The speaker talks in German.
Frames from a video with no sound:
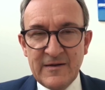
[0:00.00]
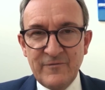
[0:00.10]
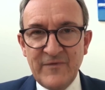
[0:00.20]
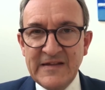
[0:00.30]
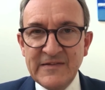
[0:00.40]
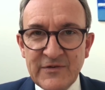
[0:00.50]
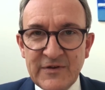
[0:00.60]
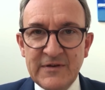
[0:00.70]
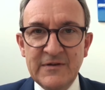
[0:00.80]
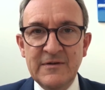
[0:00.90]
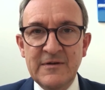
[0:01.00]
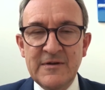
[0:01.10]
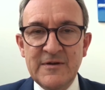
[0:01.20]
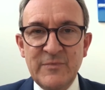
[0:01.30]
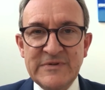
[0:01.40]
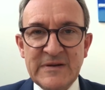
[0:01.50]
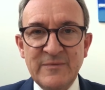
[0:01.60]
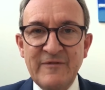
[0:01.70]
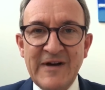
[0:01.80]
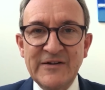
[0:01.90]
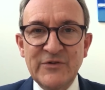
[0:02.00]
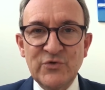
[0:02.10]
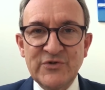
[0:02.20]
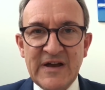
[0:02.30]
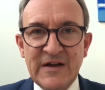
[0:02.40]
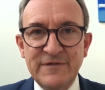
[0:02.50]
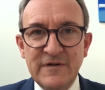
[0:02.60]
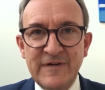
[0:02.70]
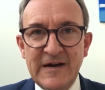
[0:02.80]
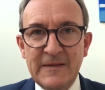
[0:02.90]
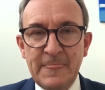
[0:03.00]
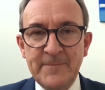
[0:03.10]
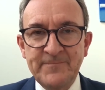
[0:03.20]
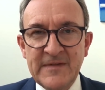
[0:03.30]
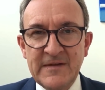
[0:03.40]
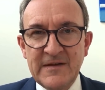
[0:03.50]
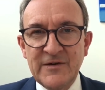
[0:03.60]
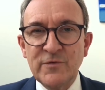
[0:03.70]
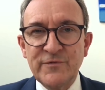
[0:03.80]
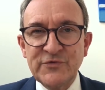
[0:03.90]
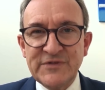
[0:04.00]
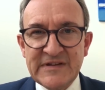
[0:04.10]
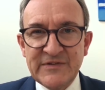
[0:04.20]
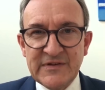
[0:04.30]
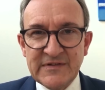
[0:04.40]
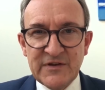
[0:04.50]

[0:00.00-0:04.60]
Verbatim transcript: wenn Sie mit einem Verwaltungsstrafverfahren konfrontiert sind.